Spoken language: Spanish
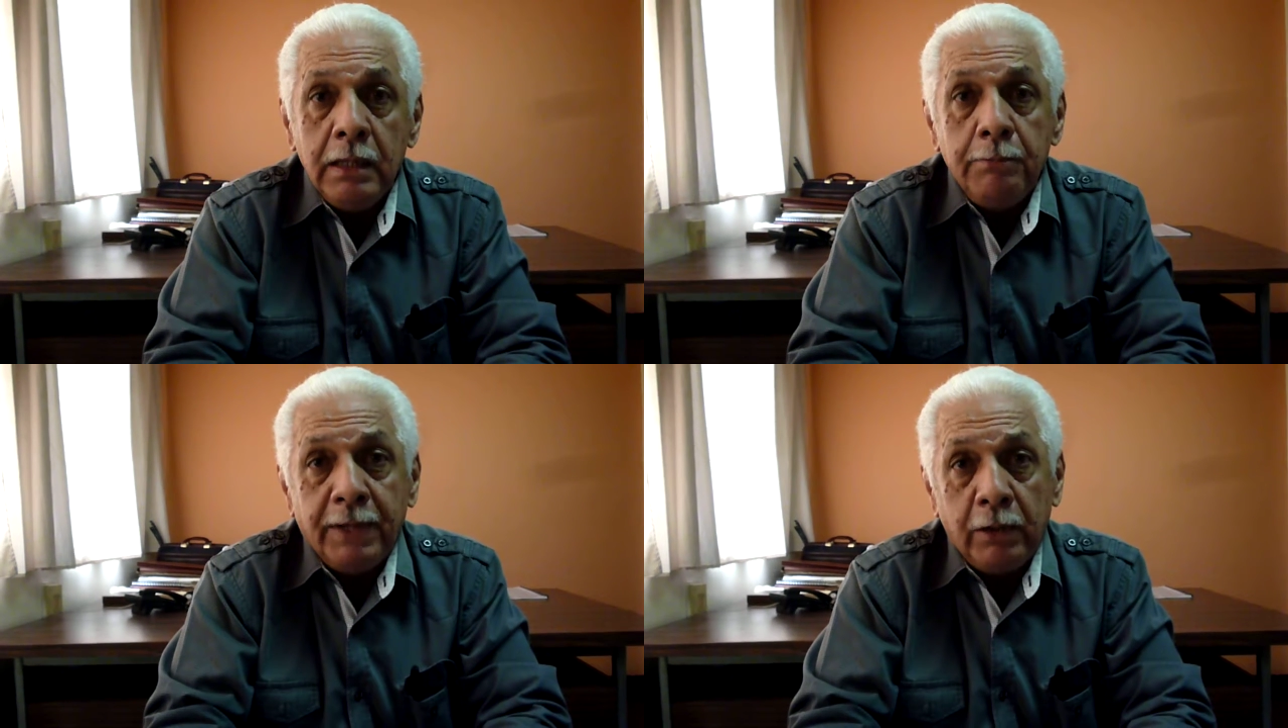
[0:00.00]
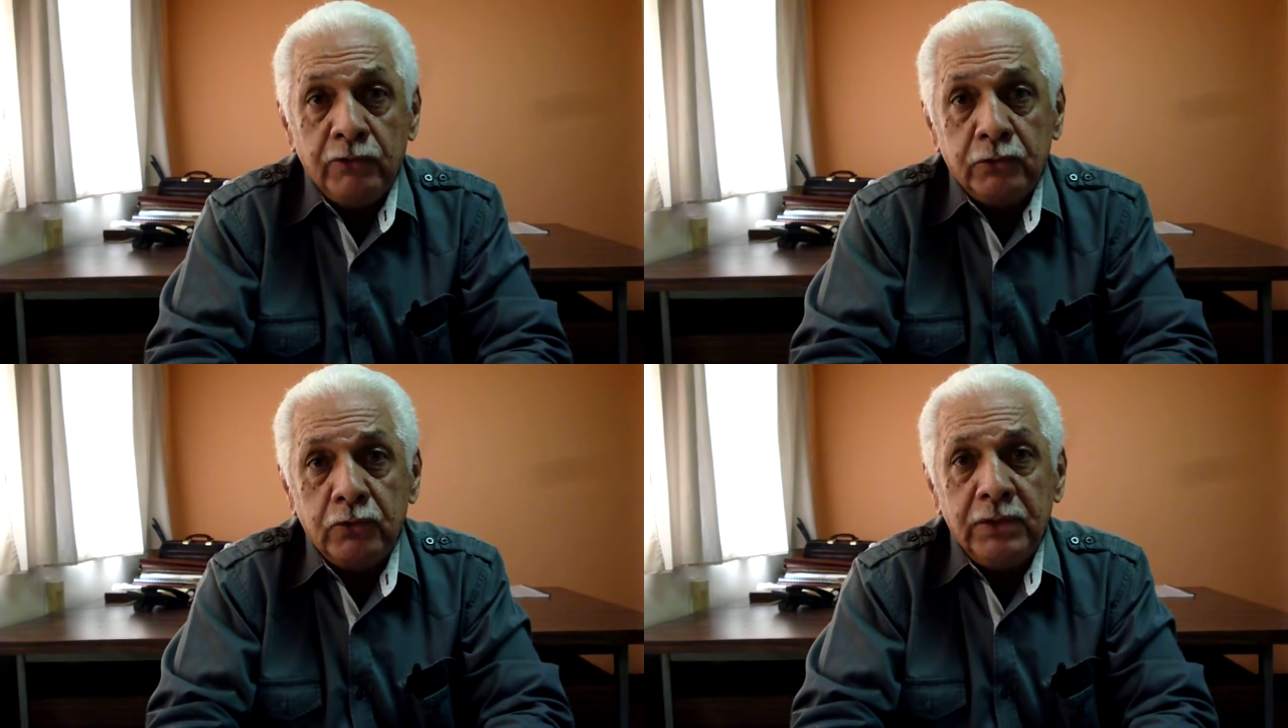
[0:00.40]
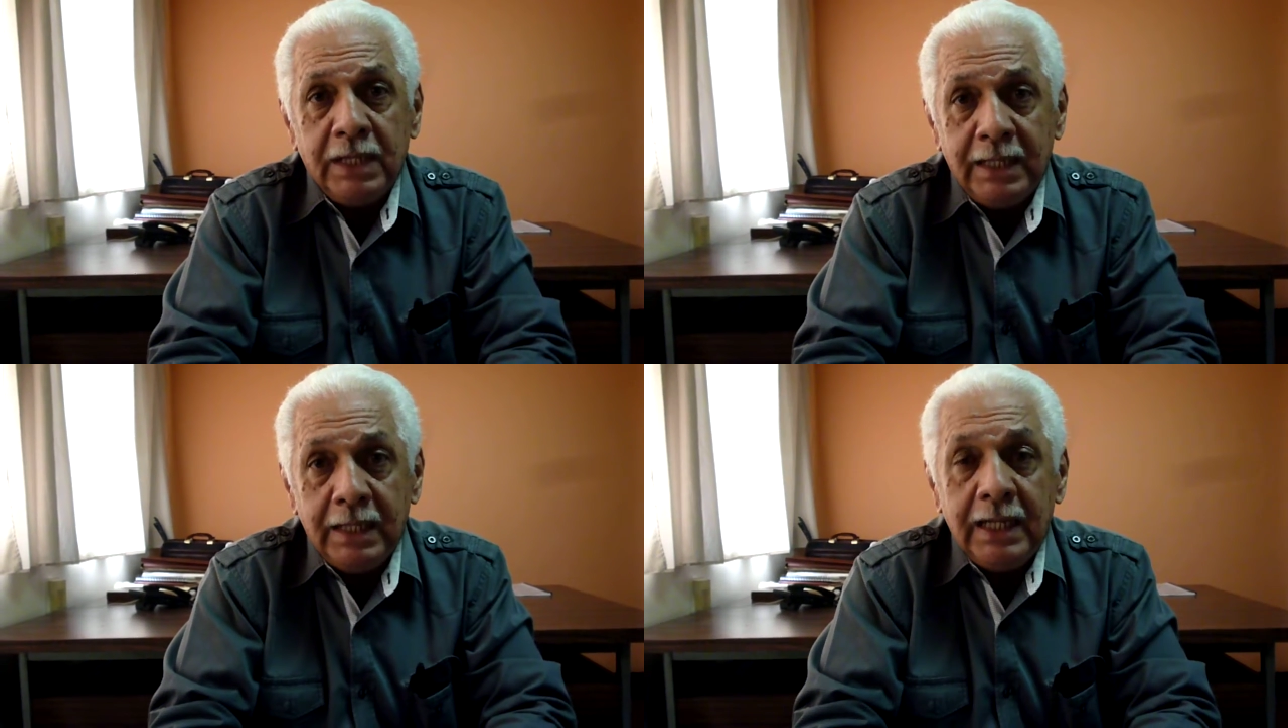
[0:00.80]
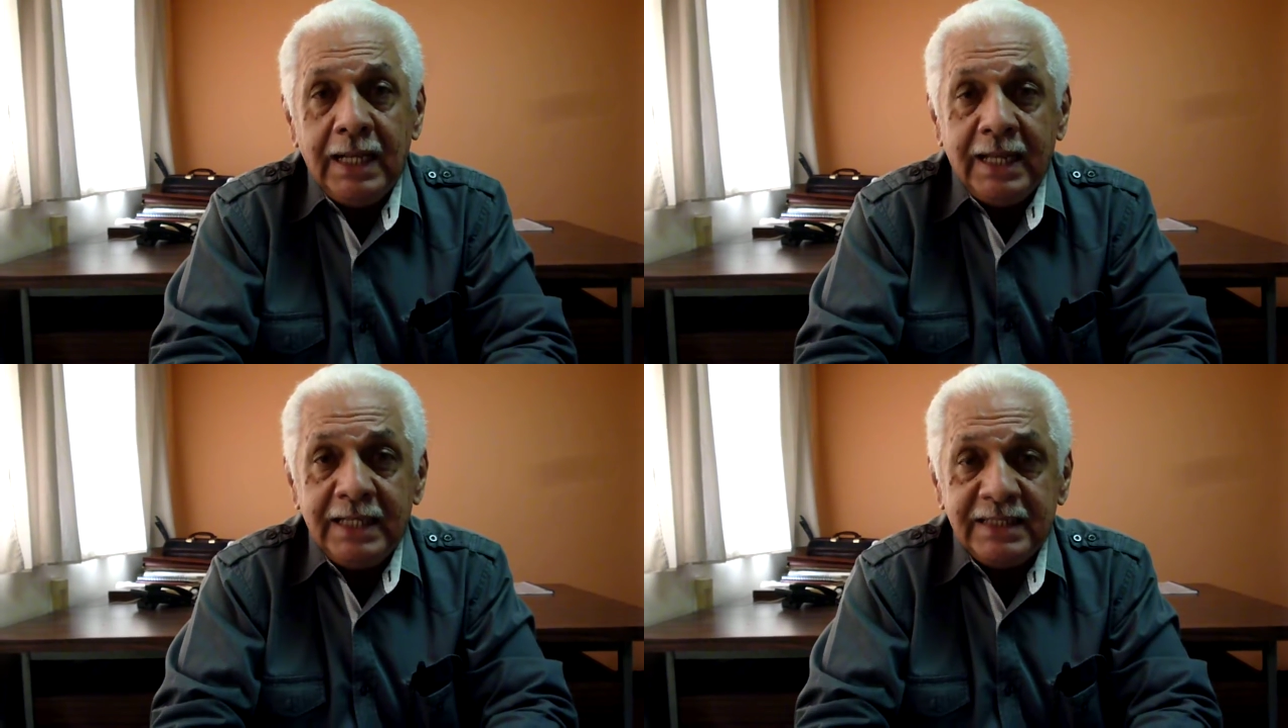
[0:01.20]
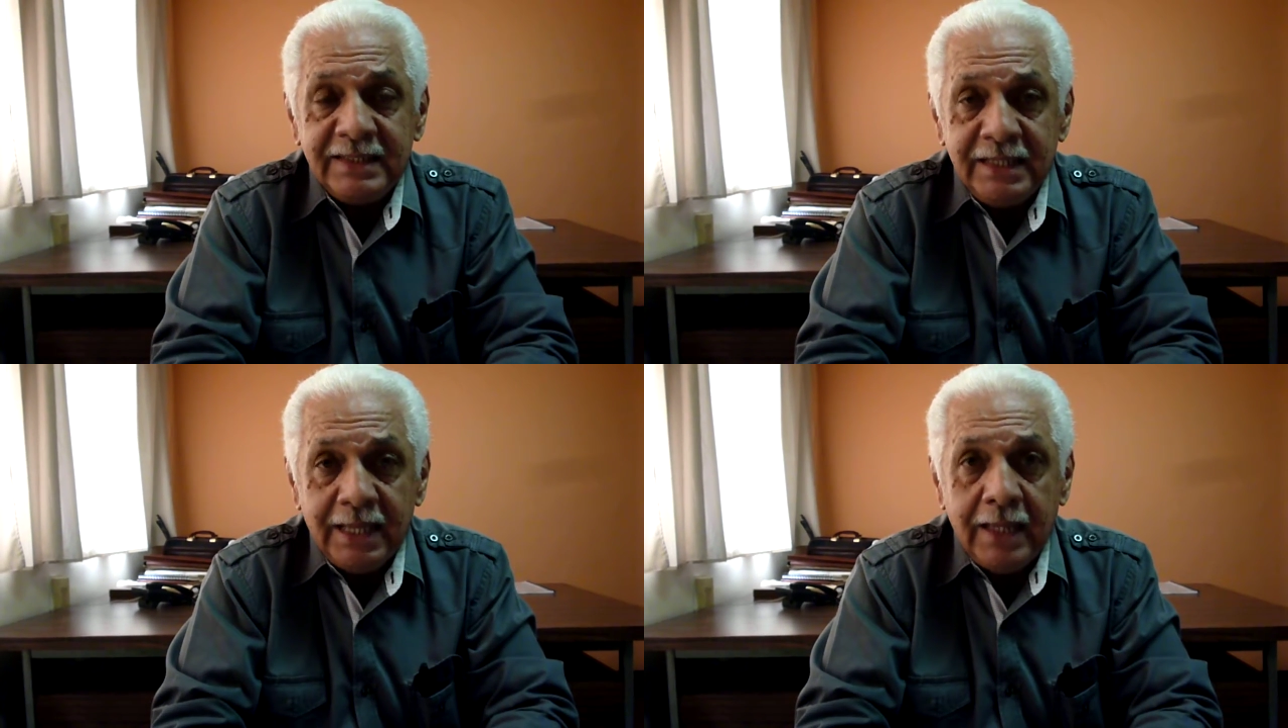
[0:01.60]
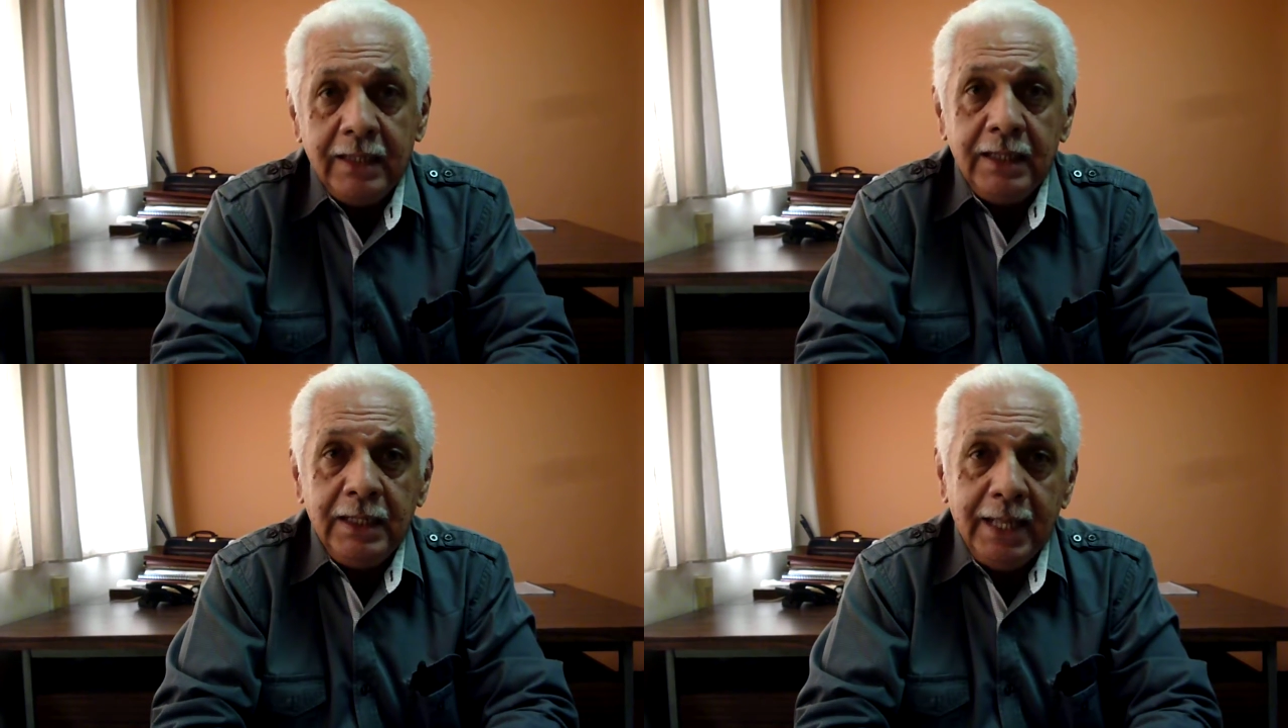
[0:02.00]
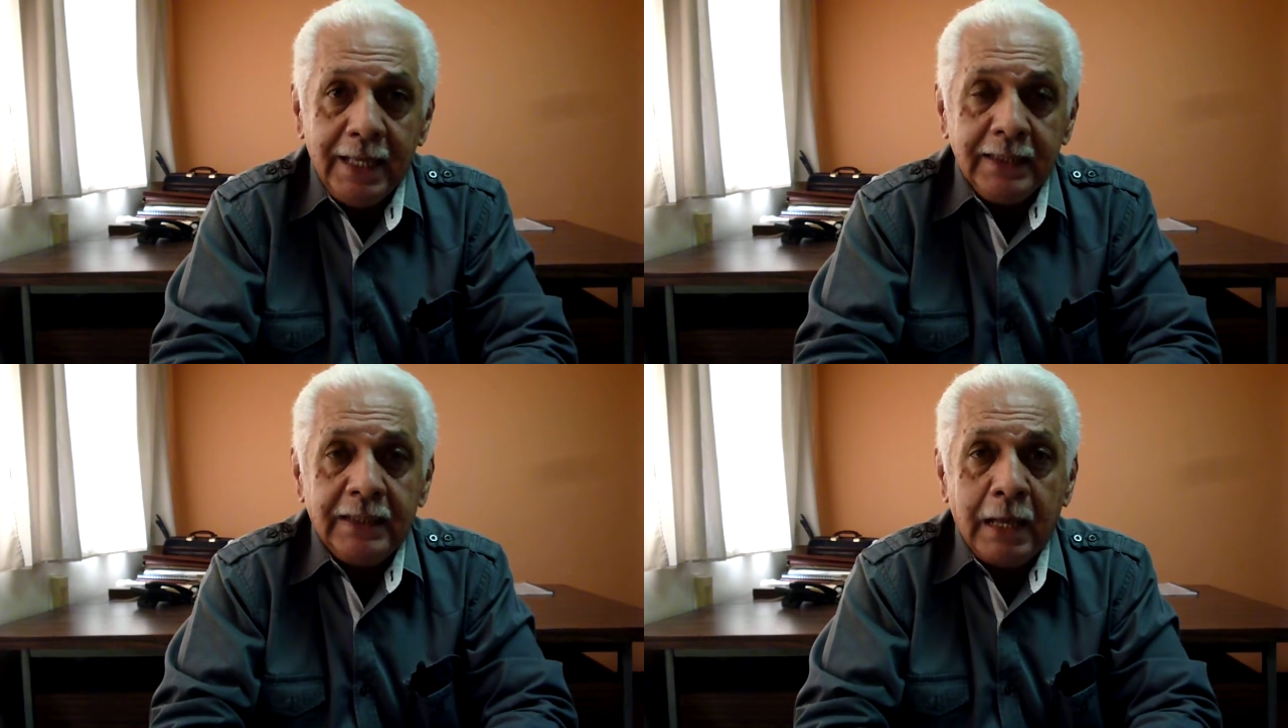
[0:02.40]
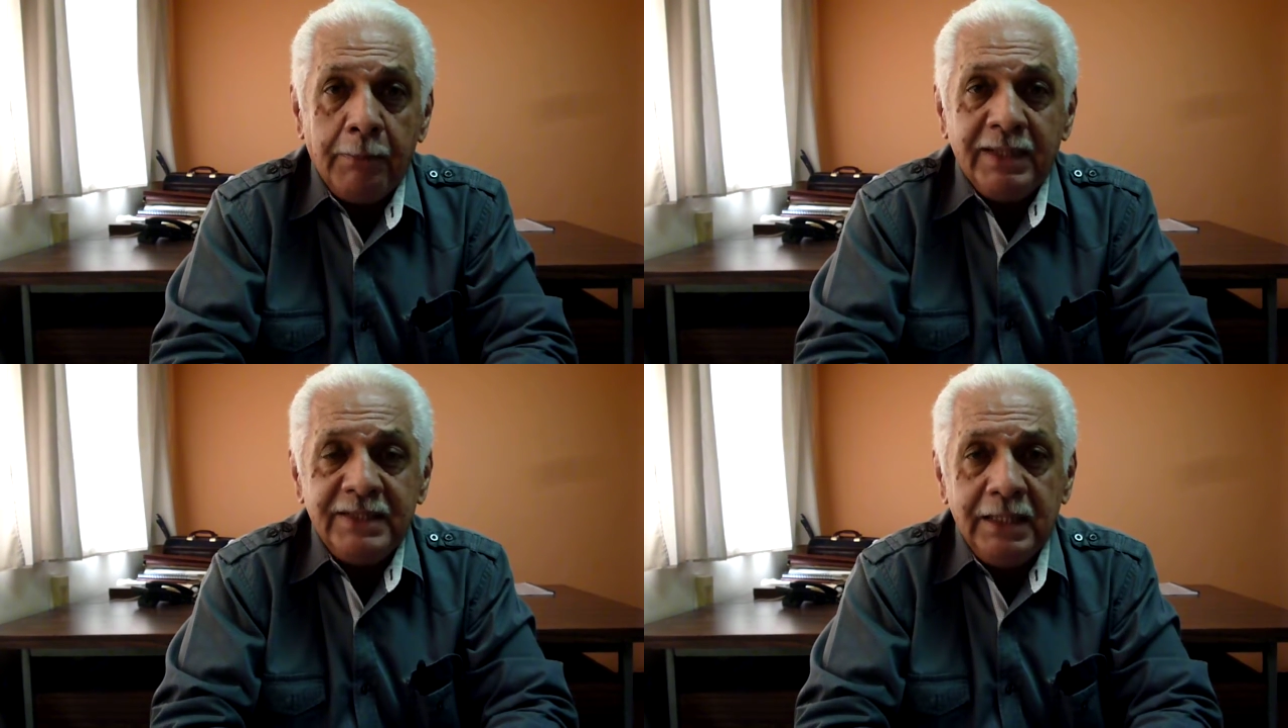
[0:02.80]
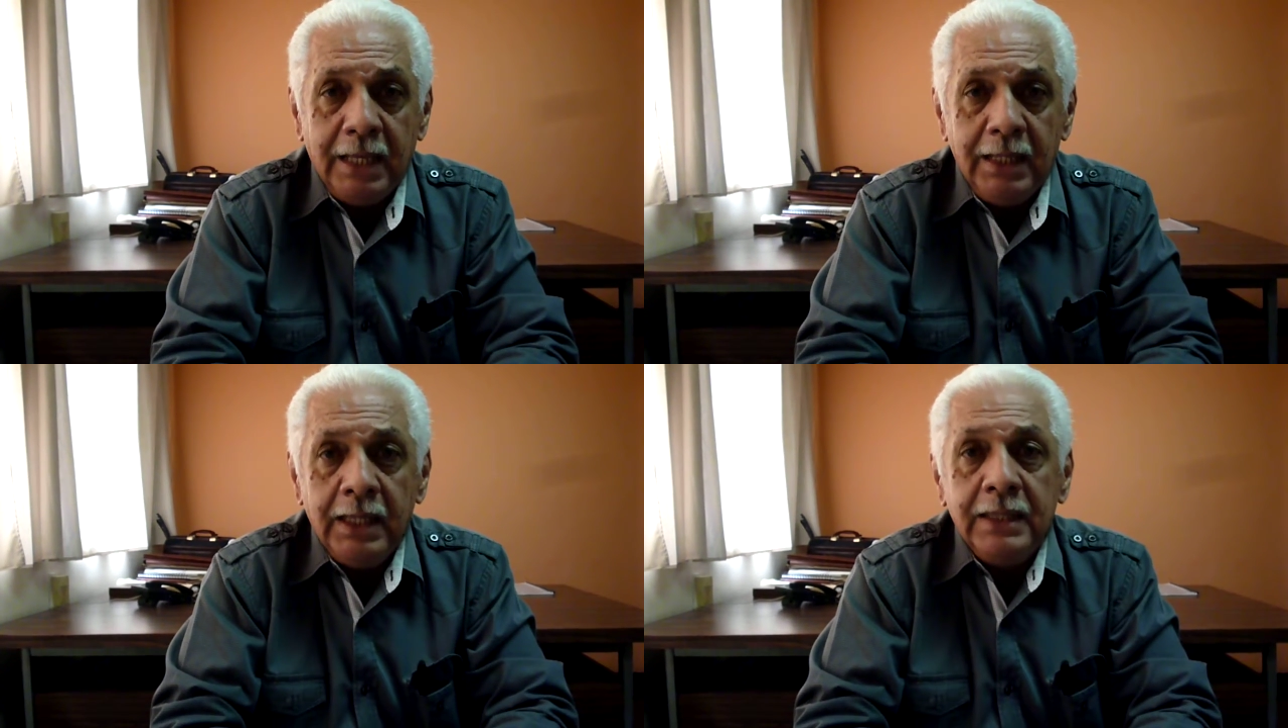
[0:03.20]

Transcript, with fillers: para nosotros tener la necesidad y la capacidad